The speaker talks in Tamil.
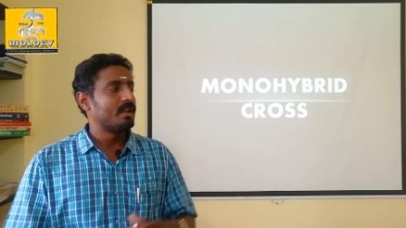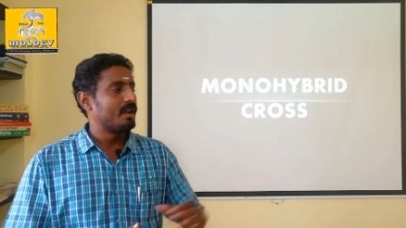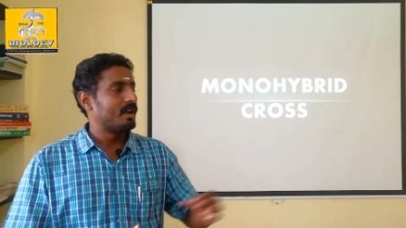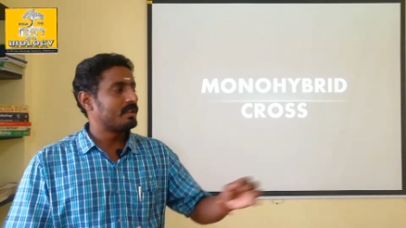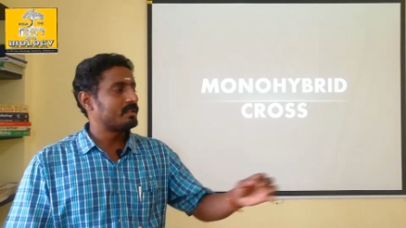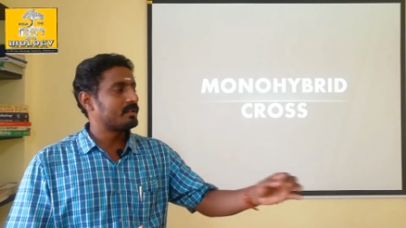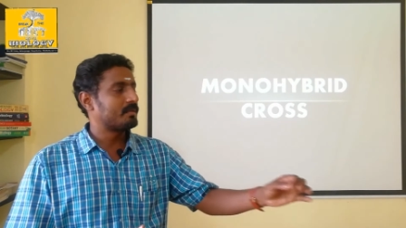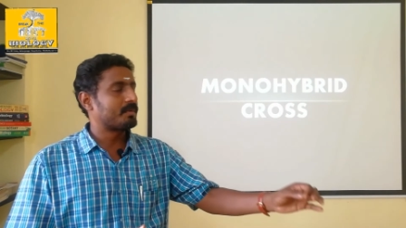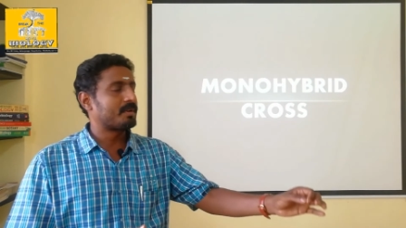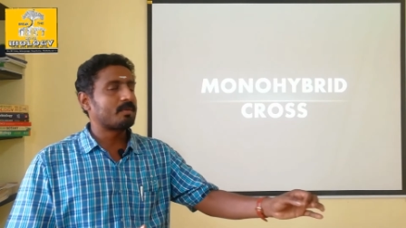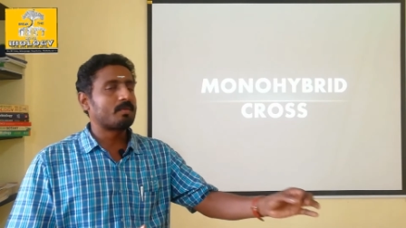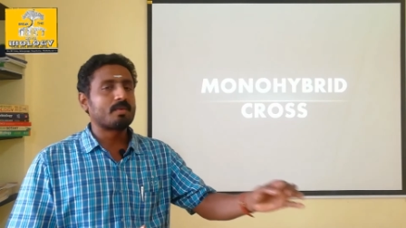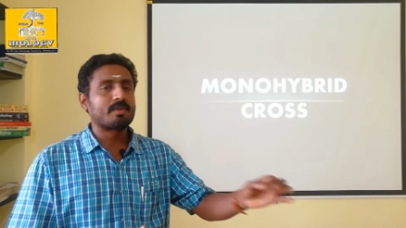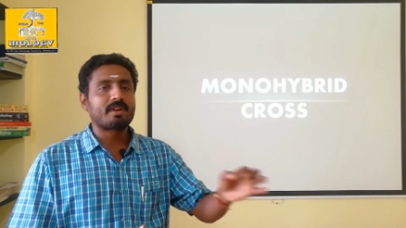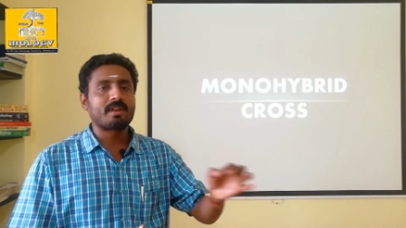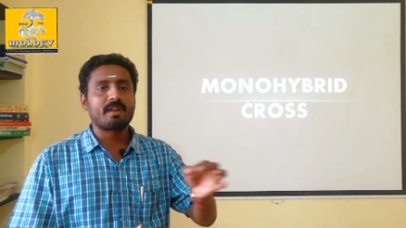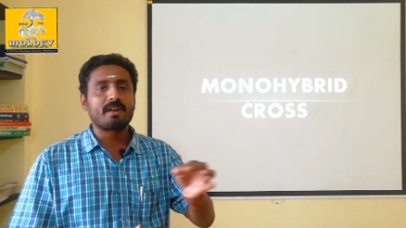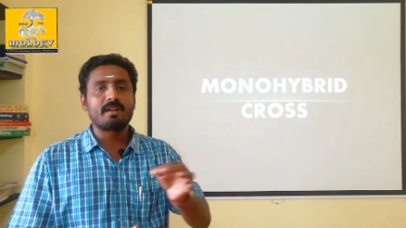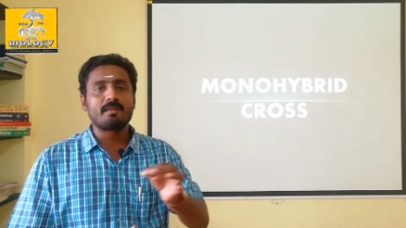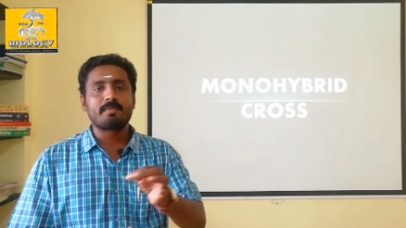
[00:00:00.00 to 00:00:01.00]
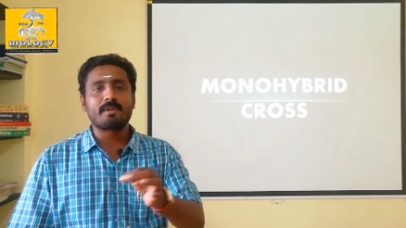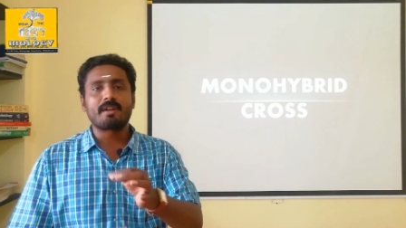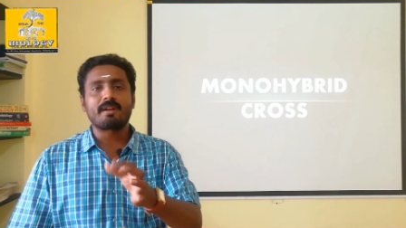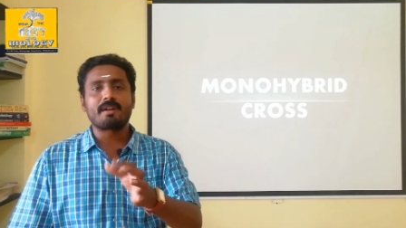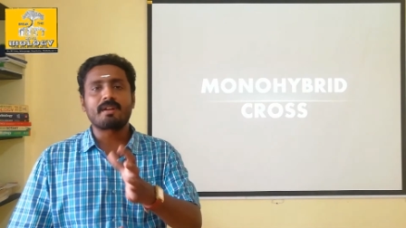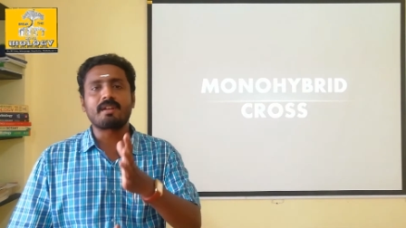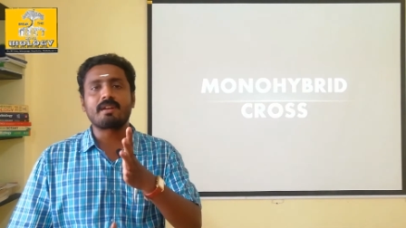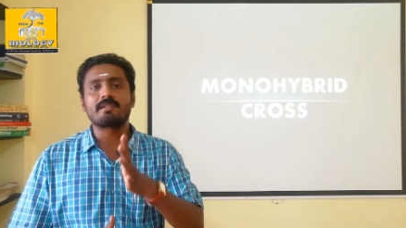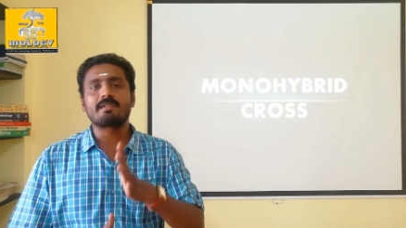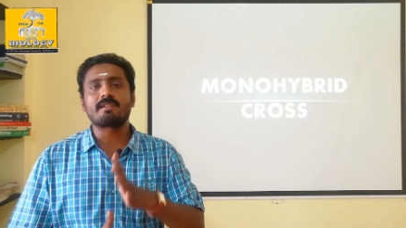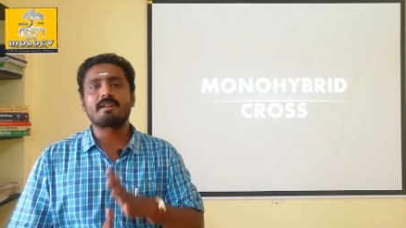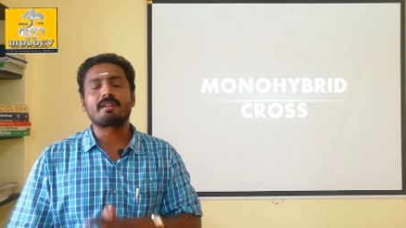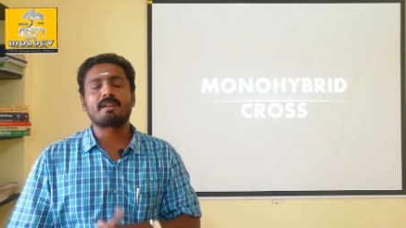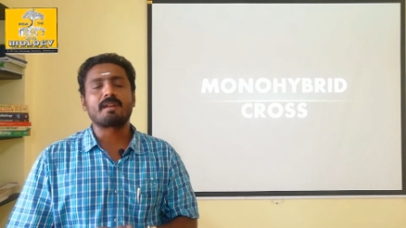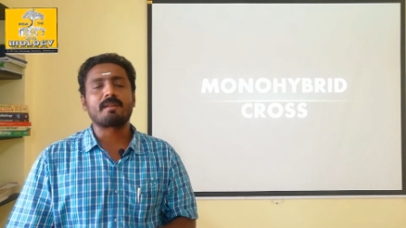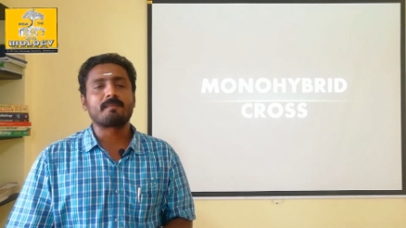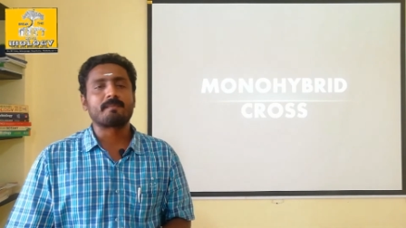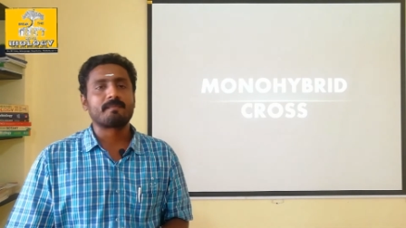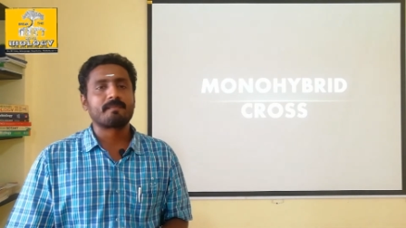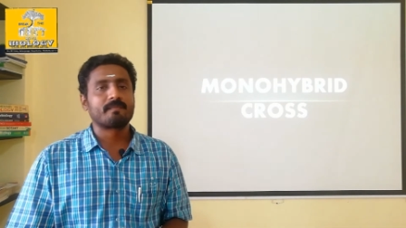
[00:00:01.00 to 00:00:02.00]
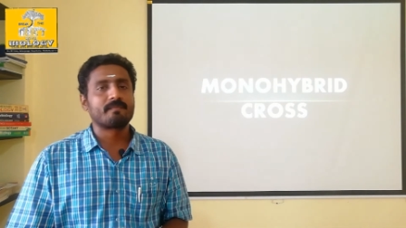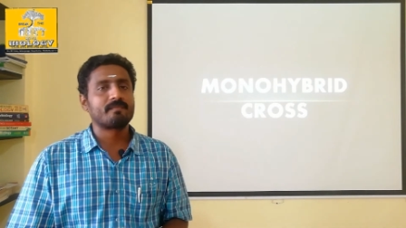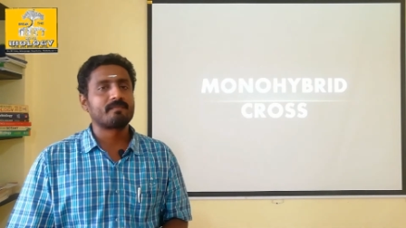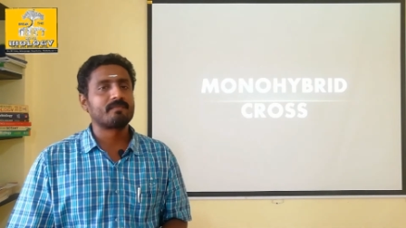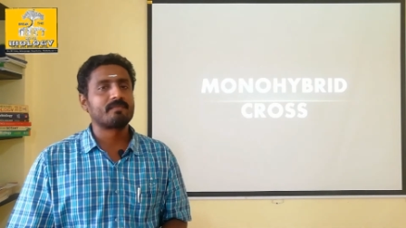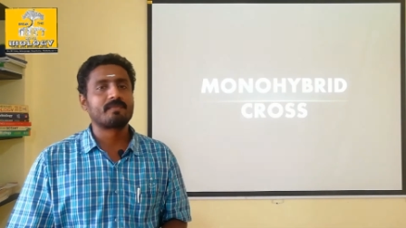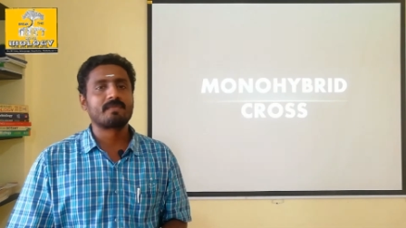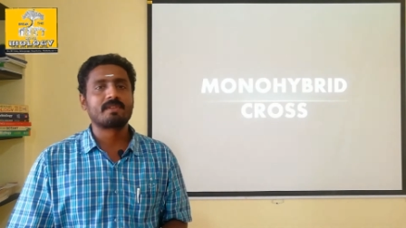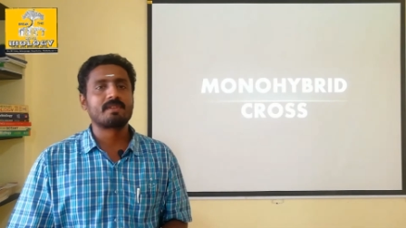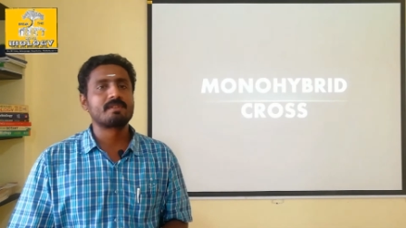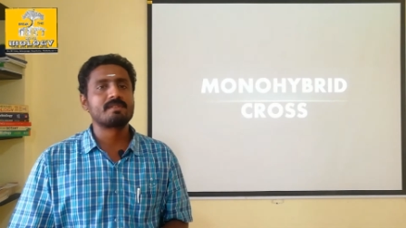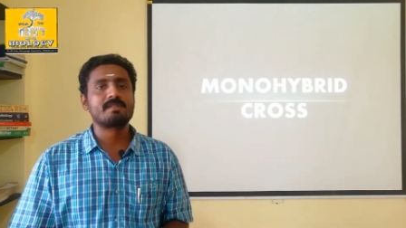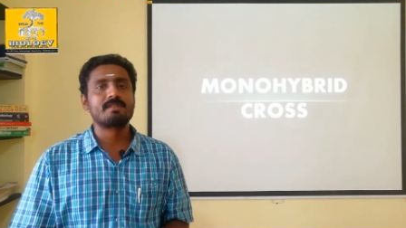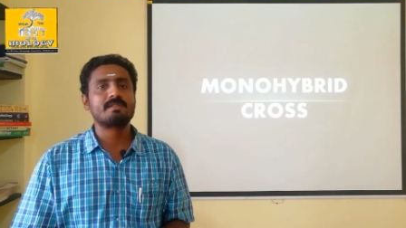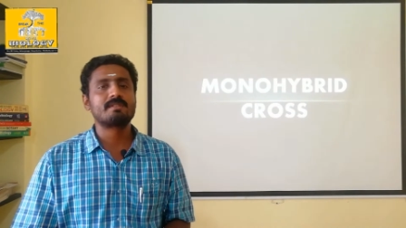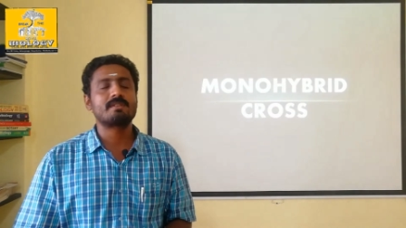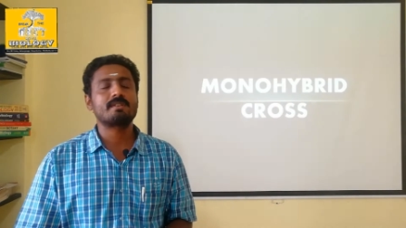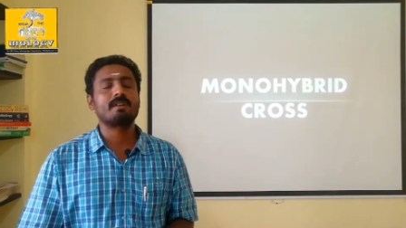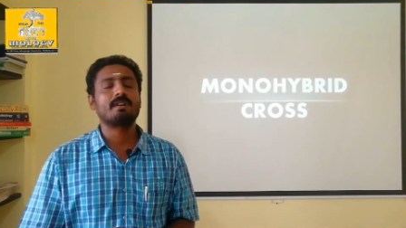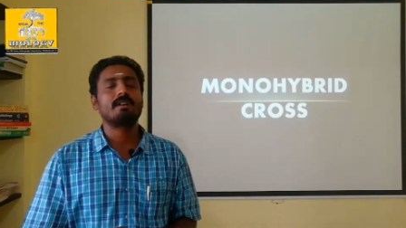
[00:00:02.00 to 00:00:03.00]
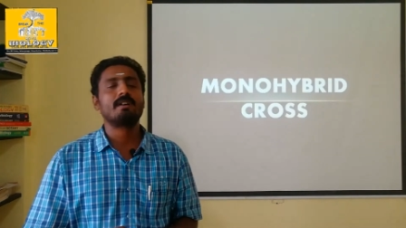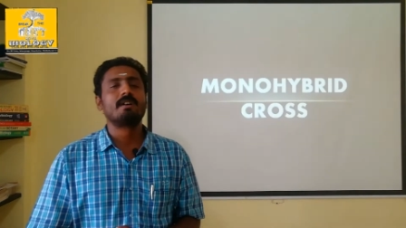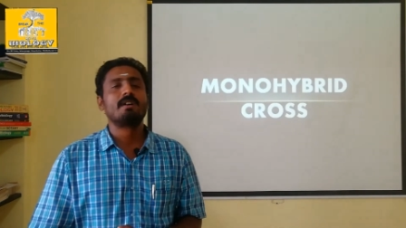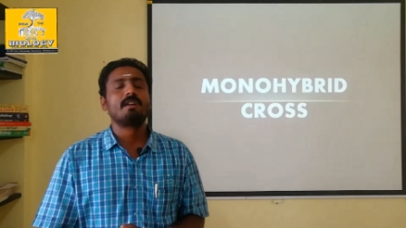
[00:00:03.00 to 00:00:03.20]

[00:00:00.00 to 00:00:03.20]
அதுக்கப்புறம் குட்டையான பிளான்ட்டை எடுத்தாருங்க சரியா